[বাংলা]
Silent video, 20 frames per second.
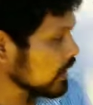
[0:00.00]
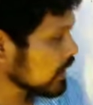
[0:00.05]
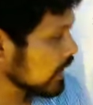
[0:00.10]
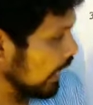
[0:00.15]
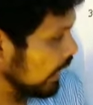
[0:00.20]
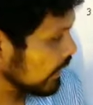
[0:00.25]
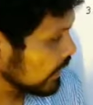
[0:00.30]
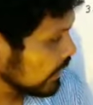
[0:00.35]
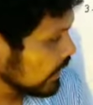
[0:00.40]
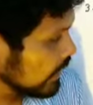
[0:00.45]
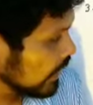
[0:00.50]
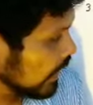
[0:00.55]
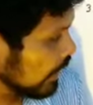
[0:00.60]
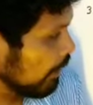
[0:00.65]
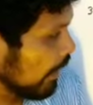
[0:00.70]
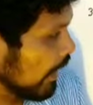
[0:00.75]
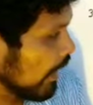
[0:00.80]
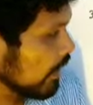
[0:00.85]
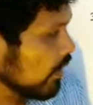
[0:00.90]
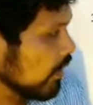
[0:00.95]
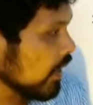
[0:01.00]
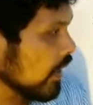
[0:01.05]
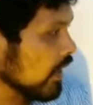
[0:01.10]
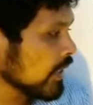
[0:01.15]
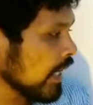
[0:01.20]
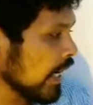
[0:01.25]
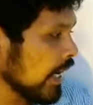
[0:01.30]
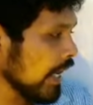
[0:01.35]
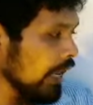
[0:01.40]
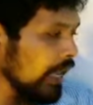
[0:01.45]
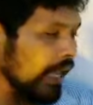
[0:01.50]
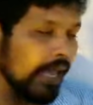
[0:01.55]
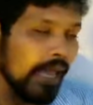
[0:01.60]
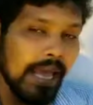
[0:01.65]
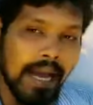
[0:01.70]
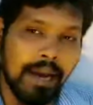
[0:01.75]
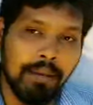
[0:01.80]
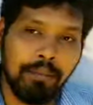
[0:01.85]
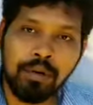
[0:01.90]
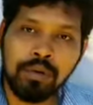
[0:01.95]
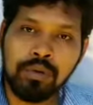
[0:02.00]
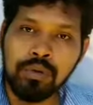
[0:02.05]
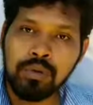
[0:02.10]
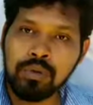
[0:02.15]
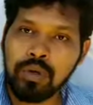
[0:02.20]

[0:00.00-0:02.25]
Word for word: সাত দিয়ে ভাগ করা যায় এমন